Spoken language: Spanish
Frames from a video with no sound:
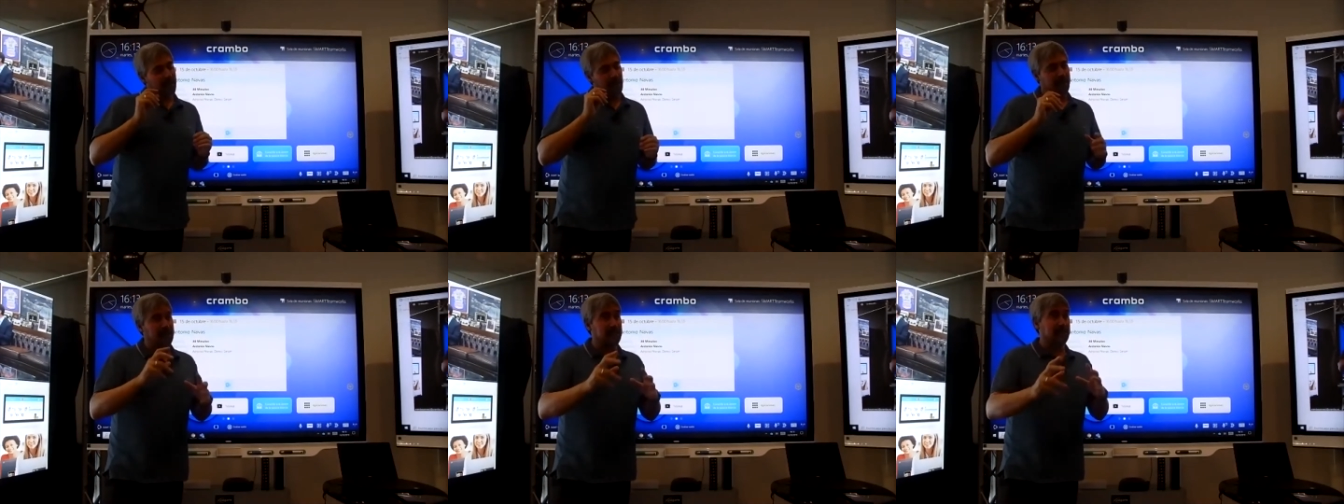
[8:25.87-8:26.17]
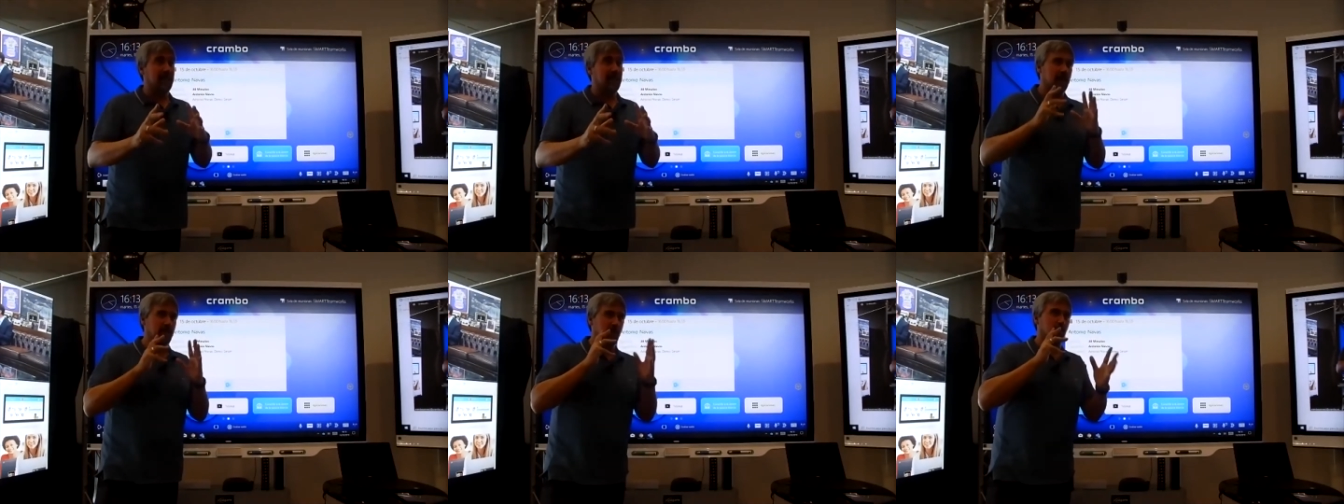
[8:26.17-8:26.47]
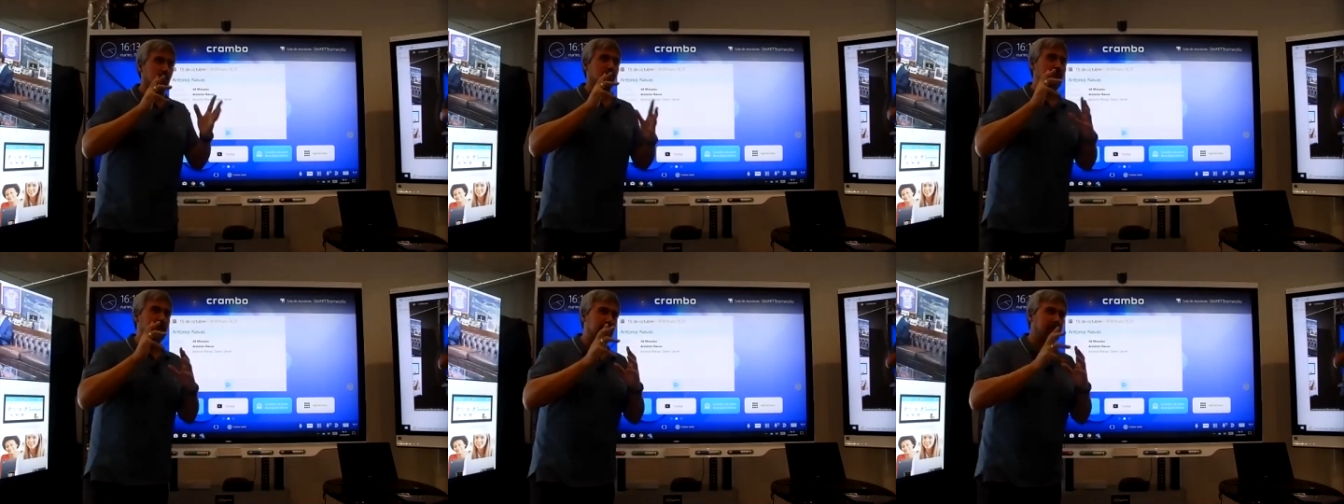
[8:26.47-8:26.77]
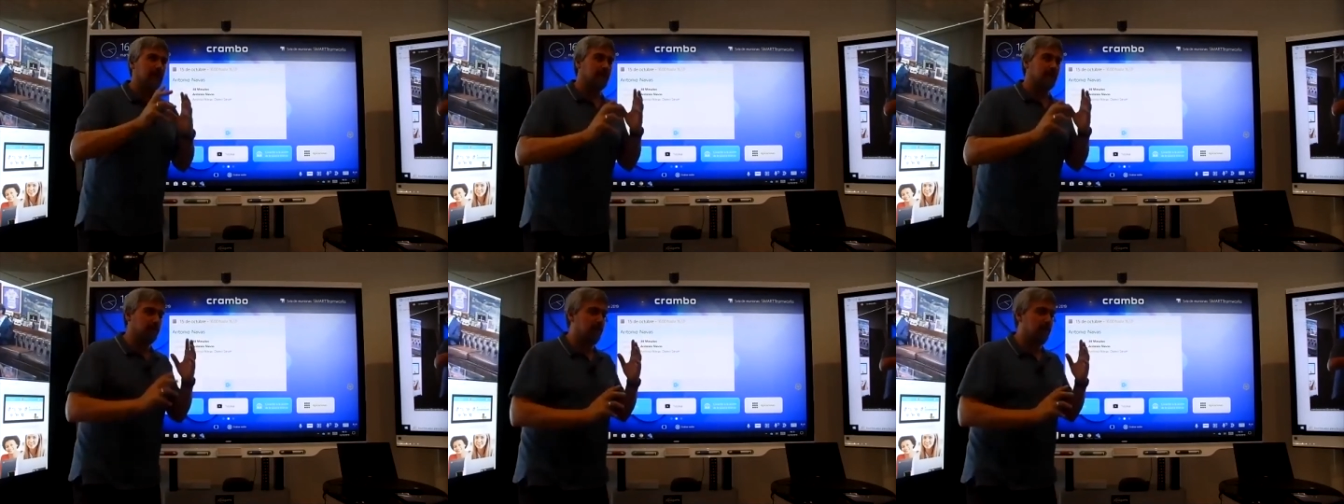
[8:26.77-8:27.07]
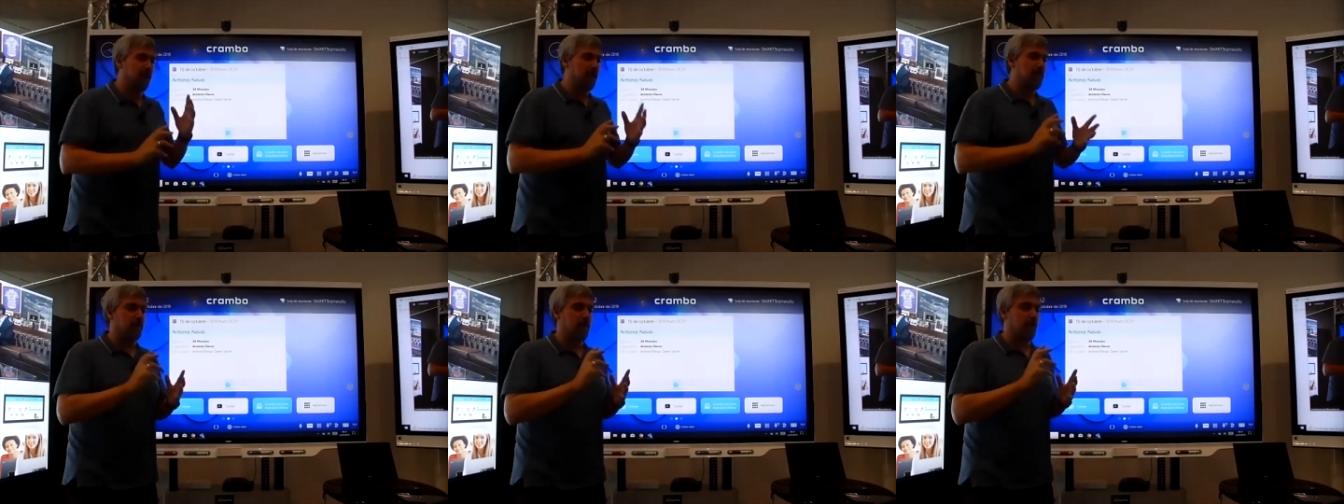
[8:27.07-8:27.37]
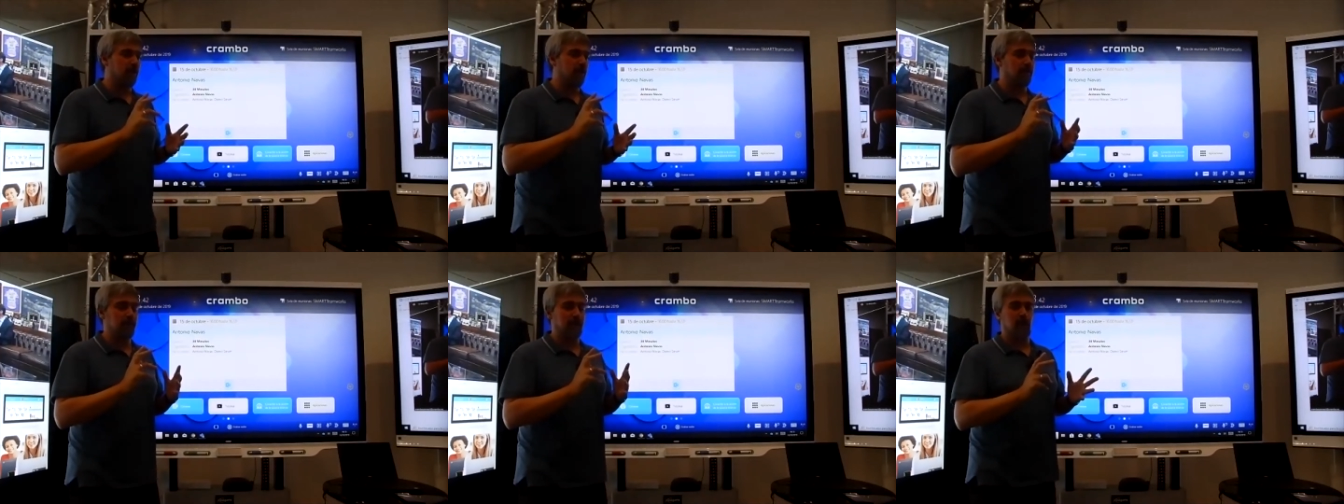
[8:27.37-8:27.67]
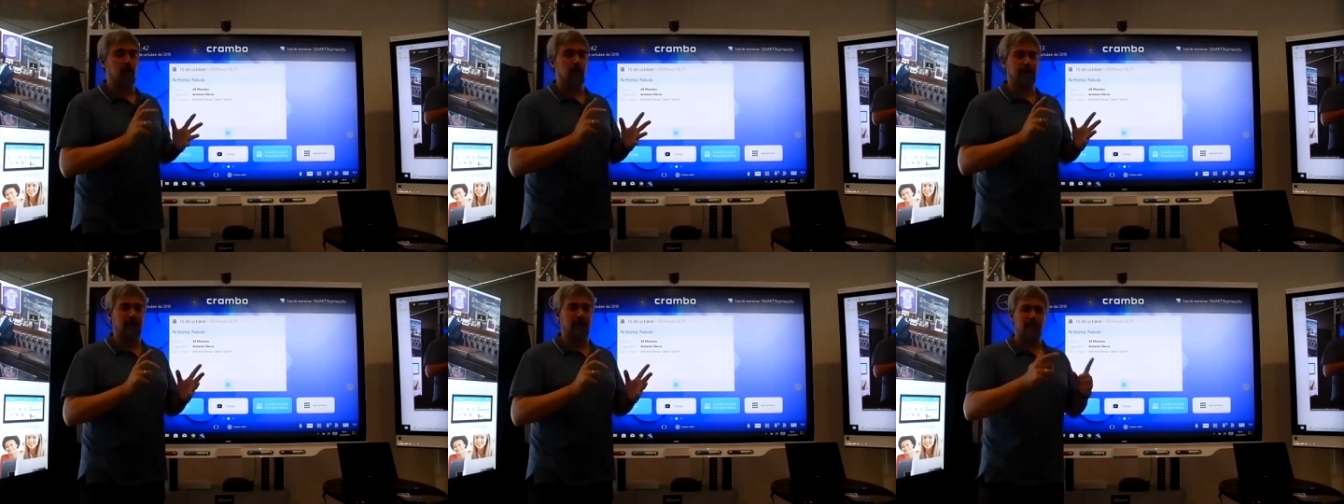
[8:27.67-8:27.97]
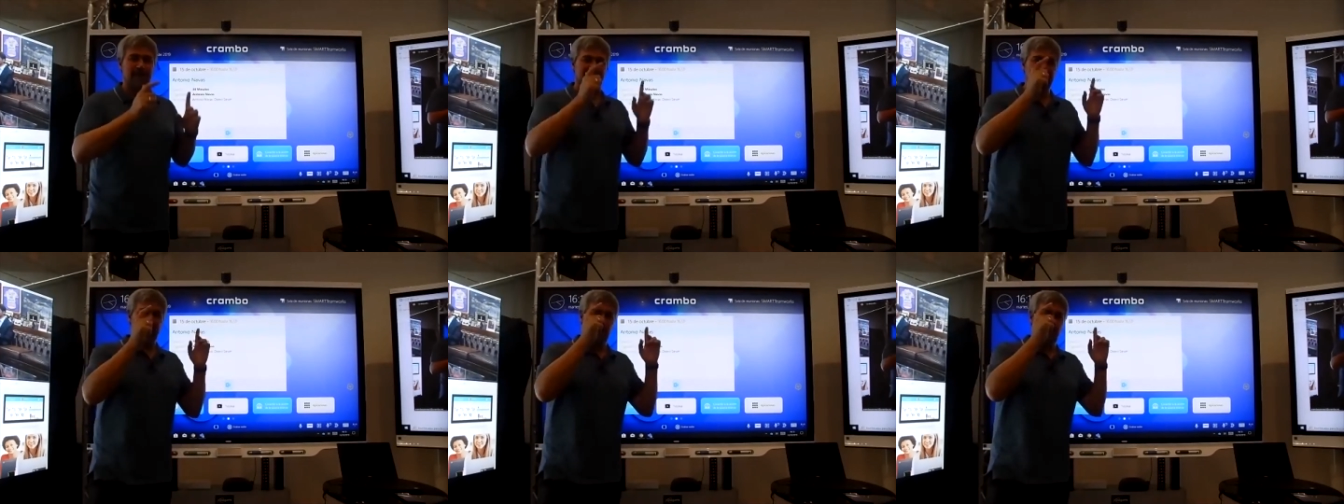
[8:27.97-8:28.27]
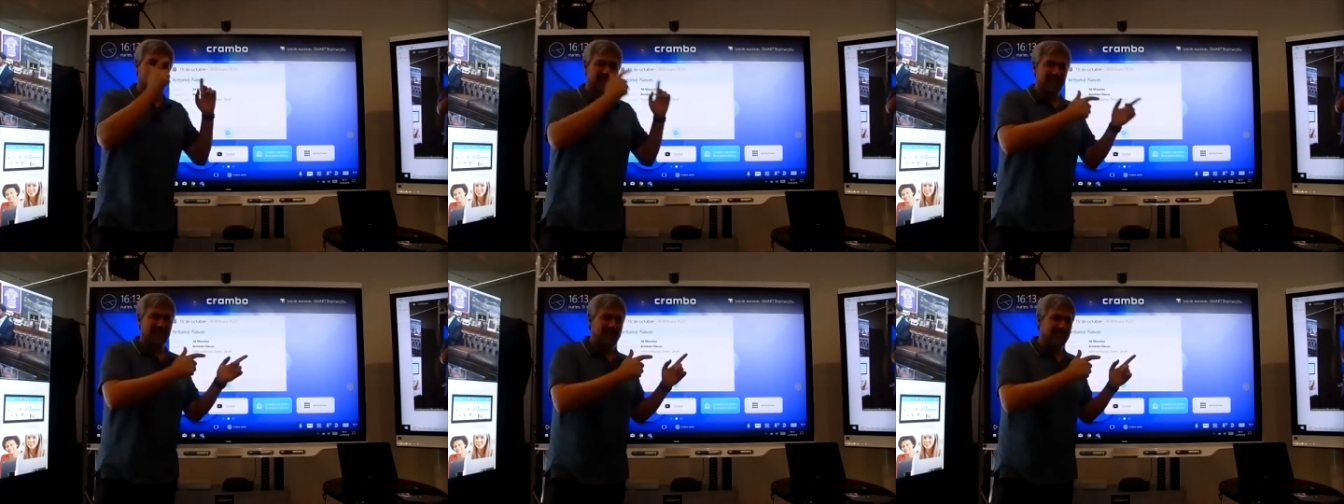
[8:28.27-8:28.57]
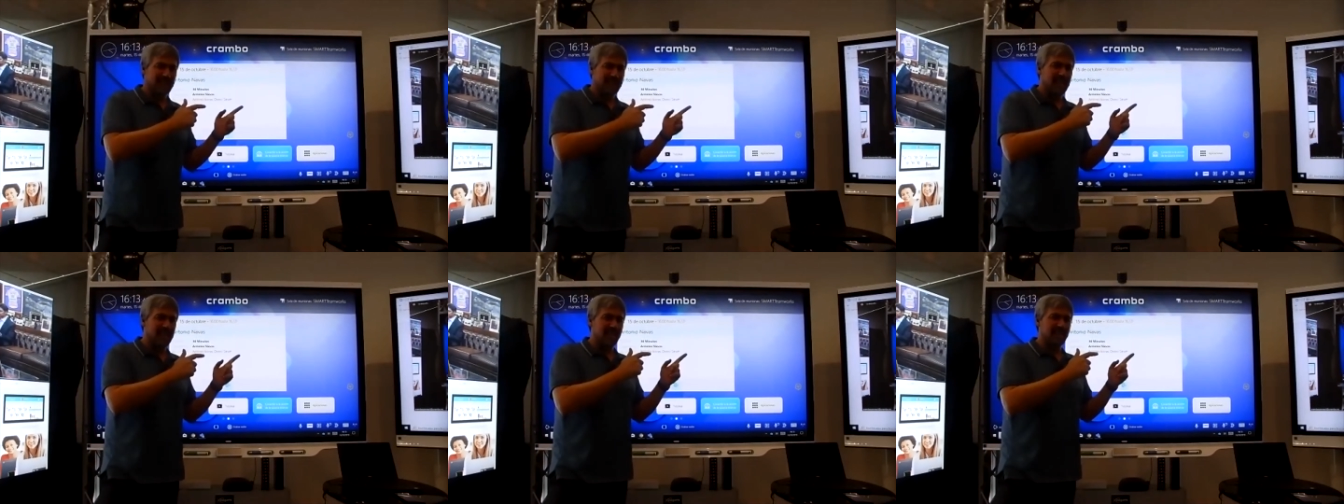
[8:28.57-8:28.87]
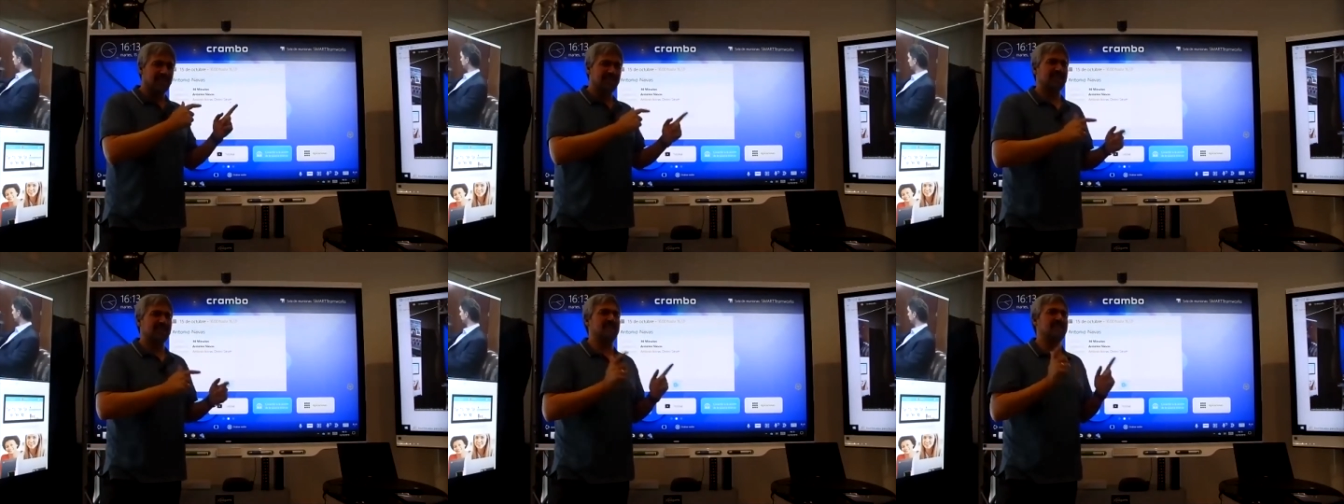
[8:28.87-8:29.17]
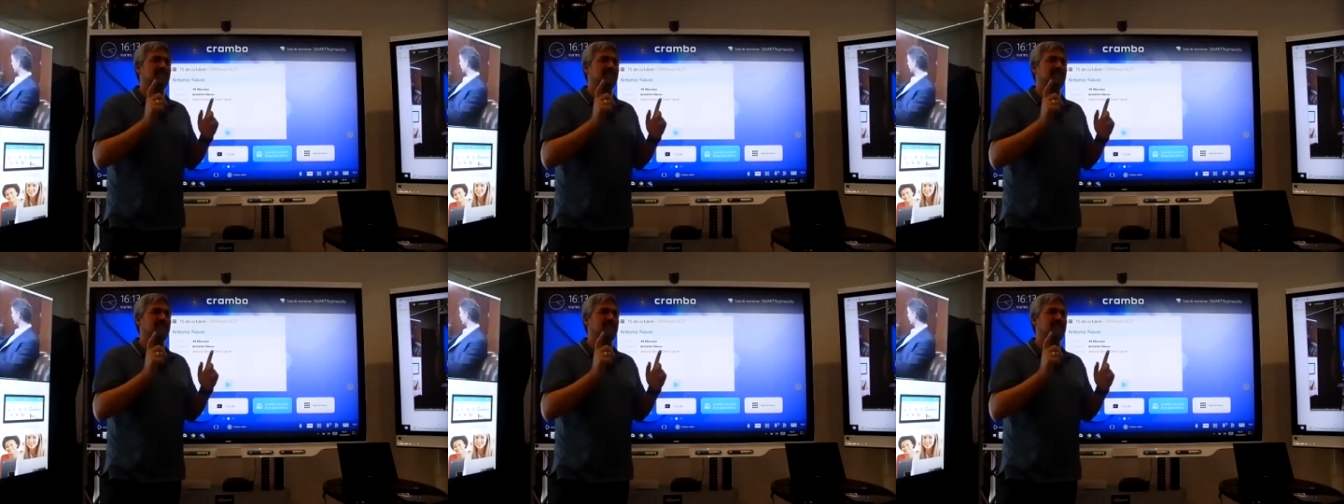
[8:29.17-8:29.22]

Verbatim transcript: que sale por mini DisplayPort, pero realmente la pantalla es,